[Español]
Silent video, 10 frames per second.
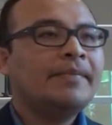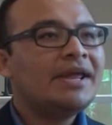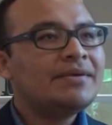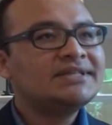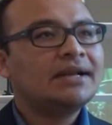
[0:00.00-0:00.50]

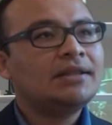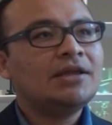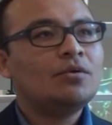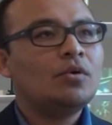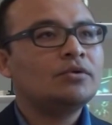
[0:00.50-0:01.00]
breves
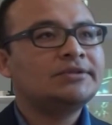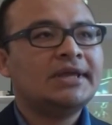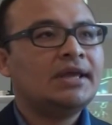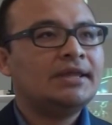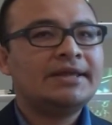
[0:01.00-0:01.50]
artículos
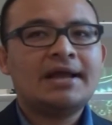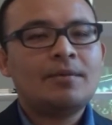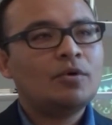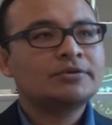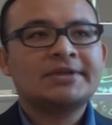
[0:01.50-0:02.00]
de,
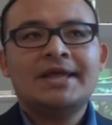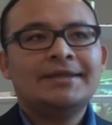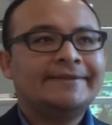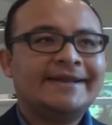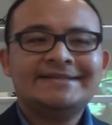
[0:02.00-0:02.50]
digamos,
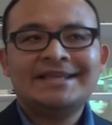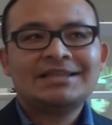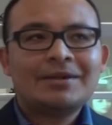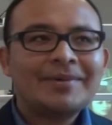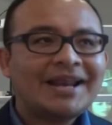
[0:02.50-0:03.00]

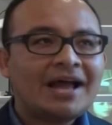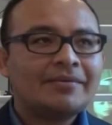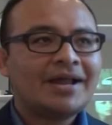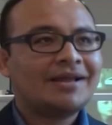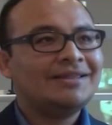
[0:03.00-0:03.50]
300
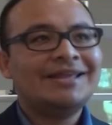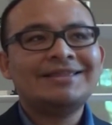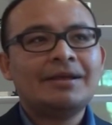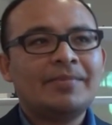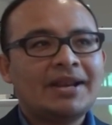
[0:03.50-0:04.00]
palabras,
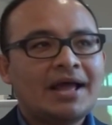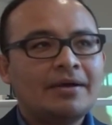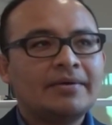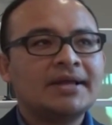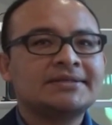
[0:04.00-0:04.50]
500
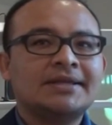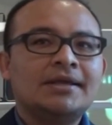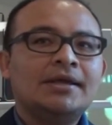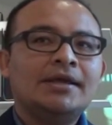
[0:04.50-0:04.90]
palabras.